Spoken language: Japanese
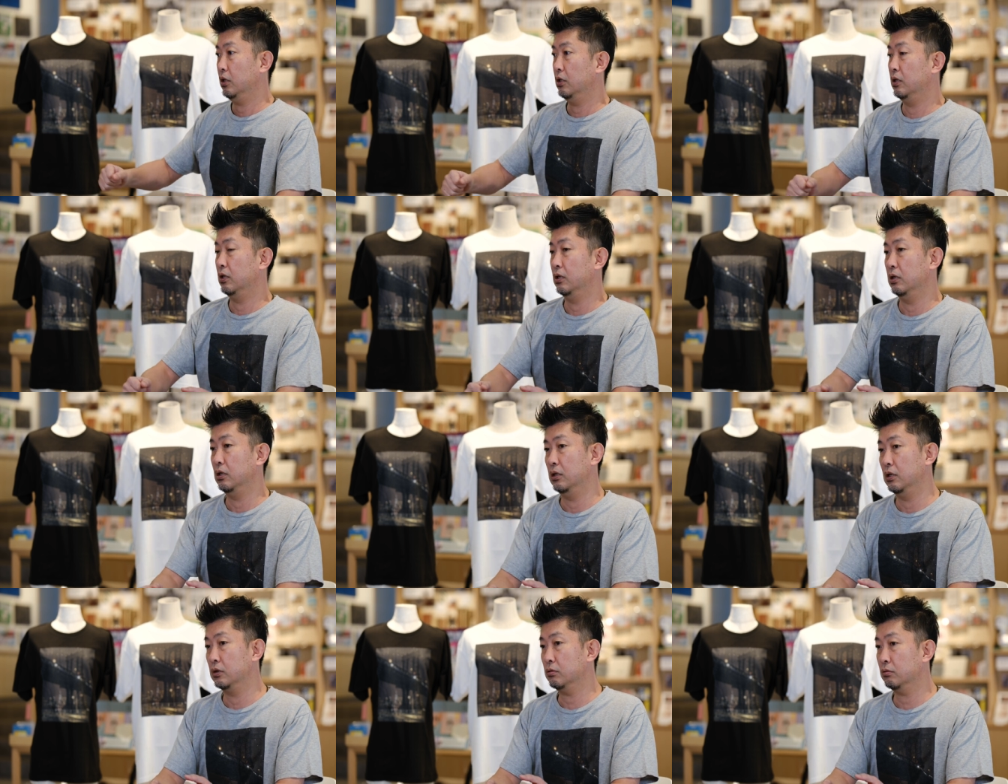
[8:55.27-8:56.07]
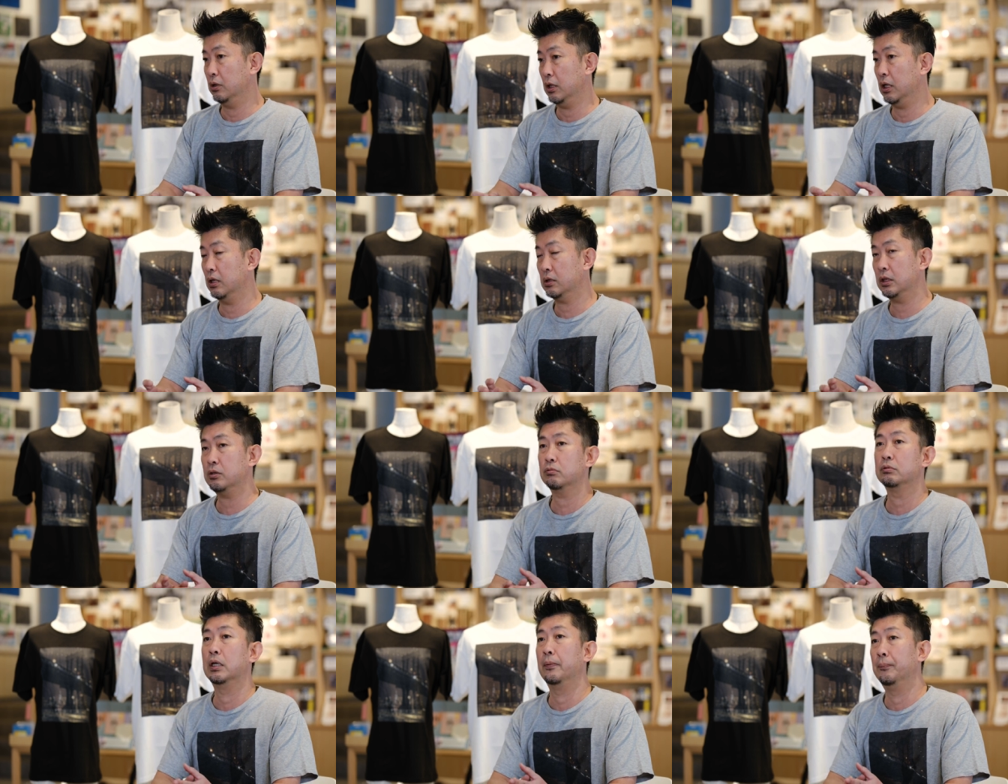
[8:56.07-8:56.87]
えー、ちょっとね反対
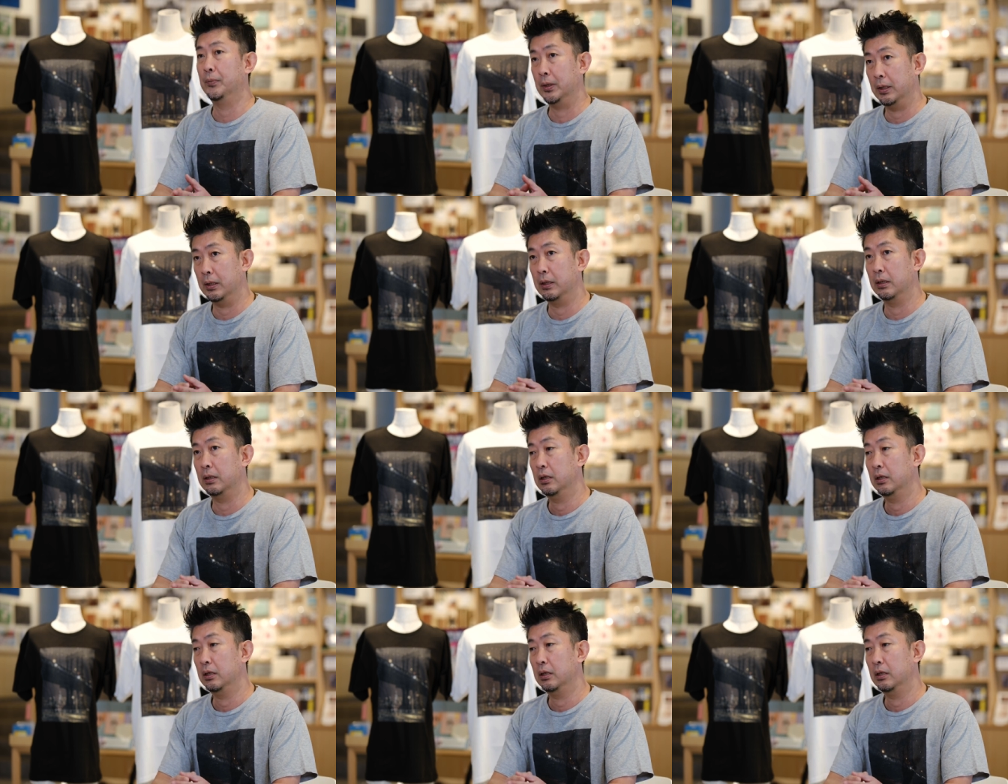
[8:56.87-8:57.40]
色なんで